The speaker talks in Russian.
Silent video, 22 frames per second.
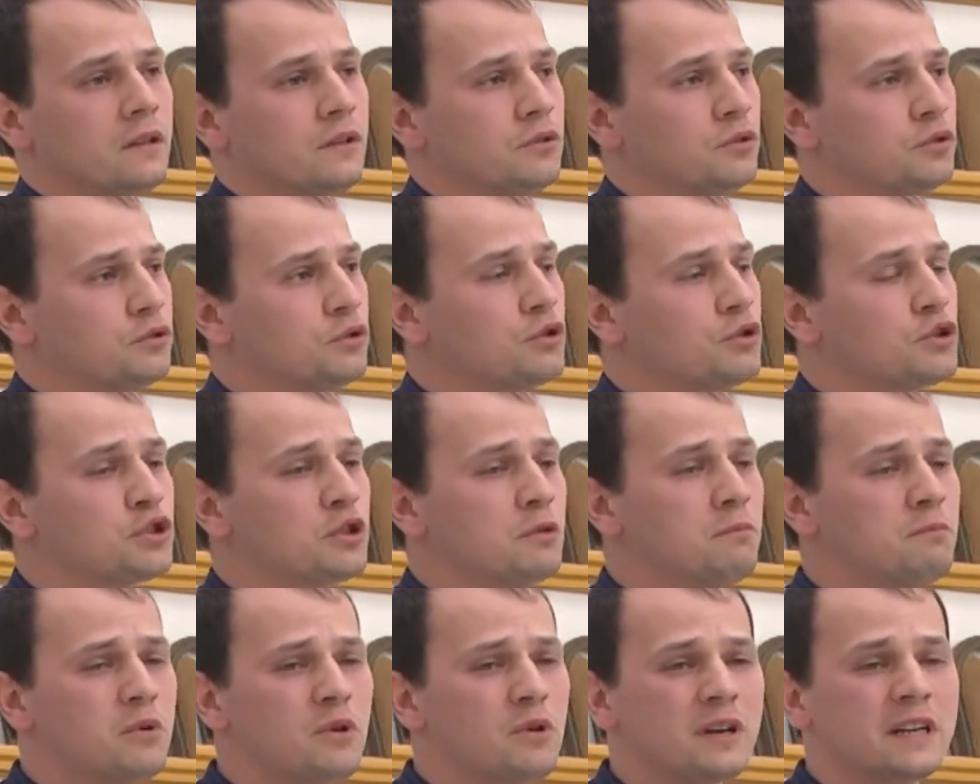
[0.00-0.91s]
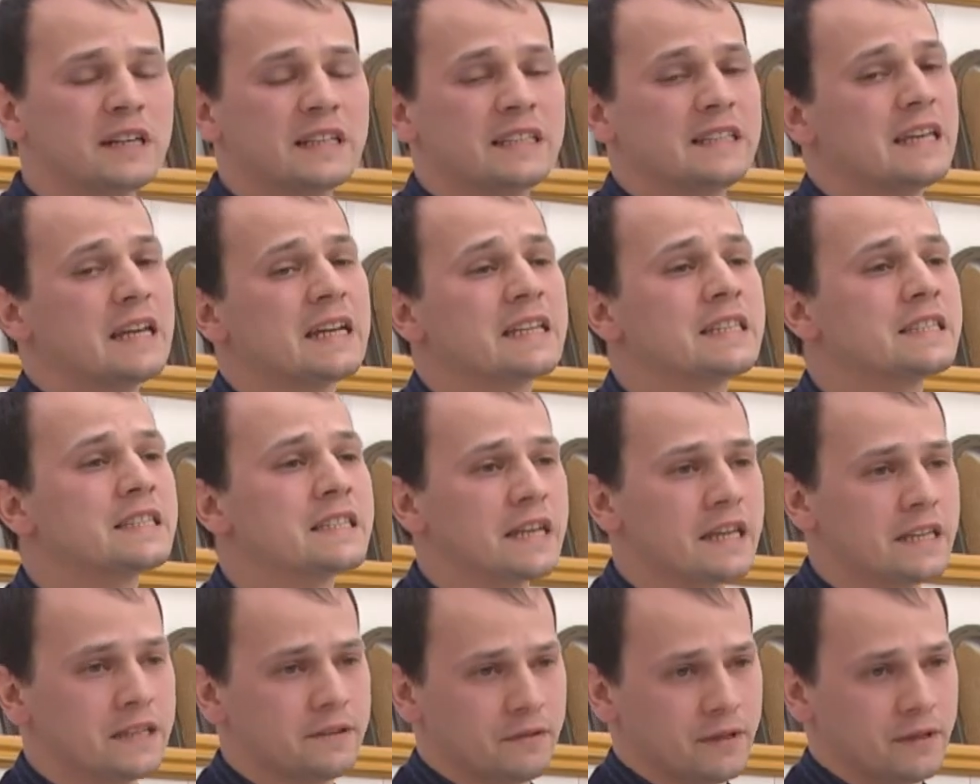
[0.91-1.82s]
но то, что Бог не
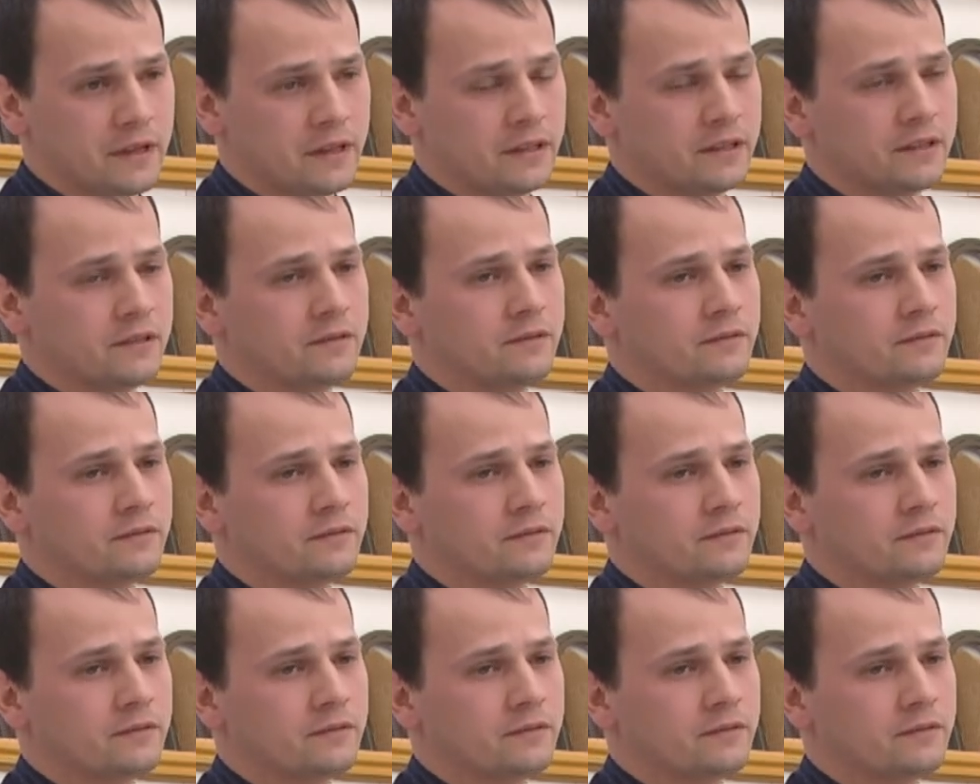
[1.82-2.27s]
оценивает.